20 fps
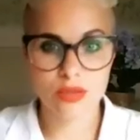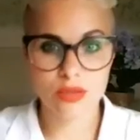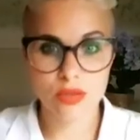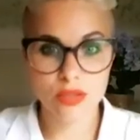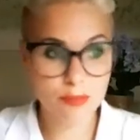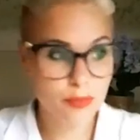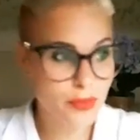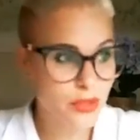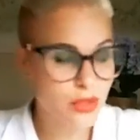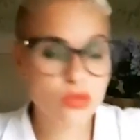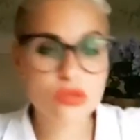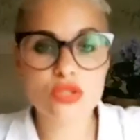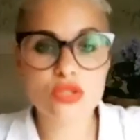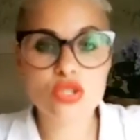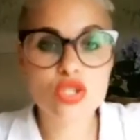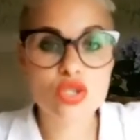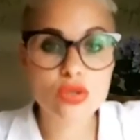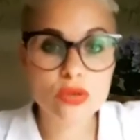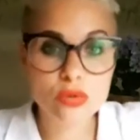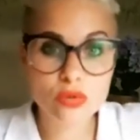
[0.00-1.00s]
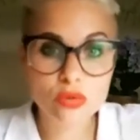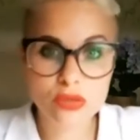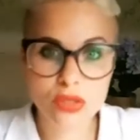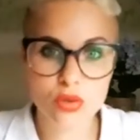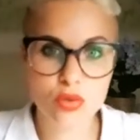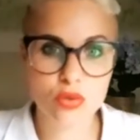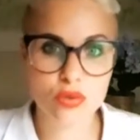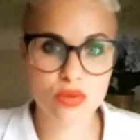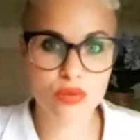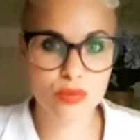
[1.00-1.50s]
Он пойдет, еще одну
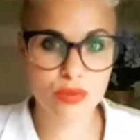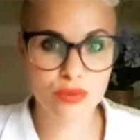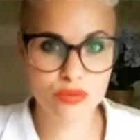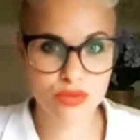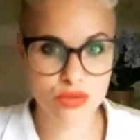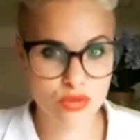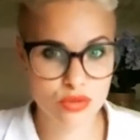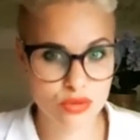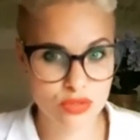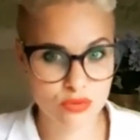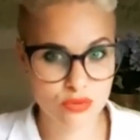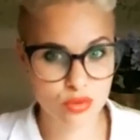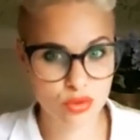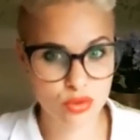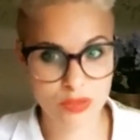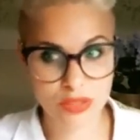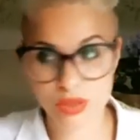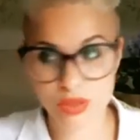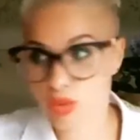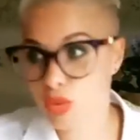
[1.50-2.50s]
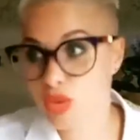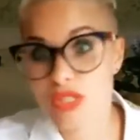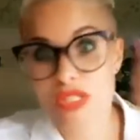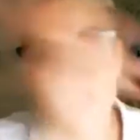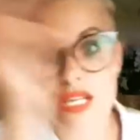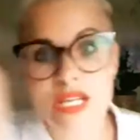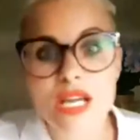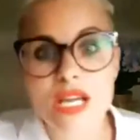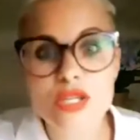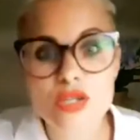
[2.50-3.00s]
такую любовницу заведет молодую, и
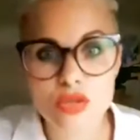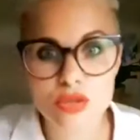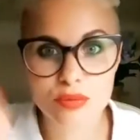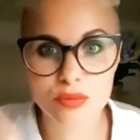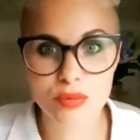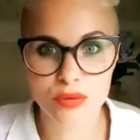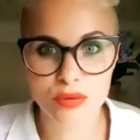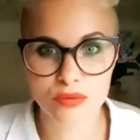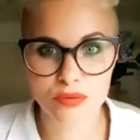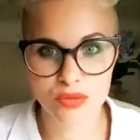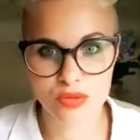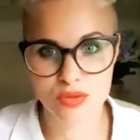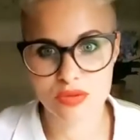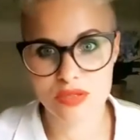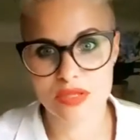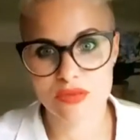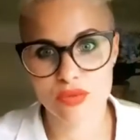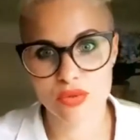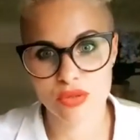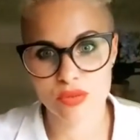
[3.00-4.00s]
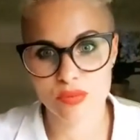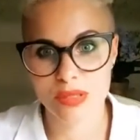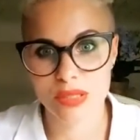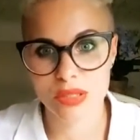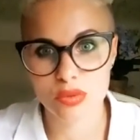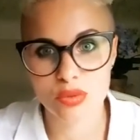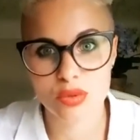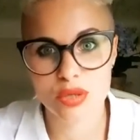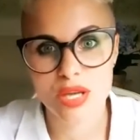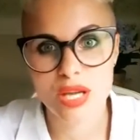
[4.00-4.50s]
третью любовницу заведет
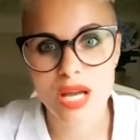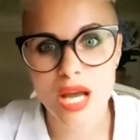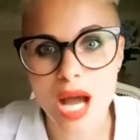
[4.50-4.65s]
молодую.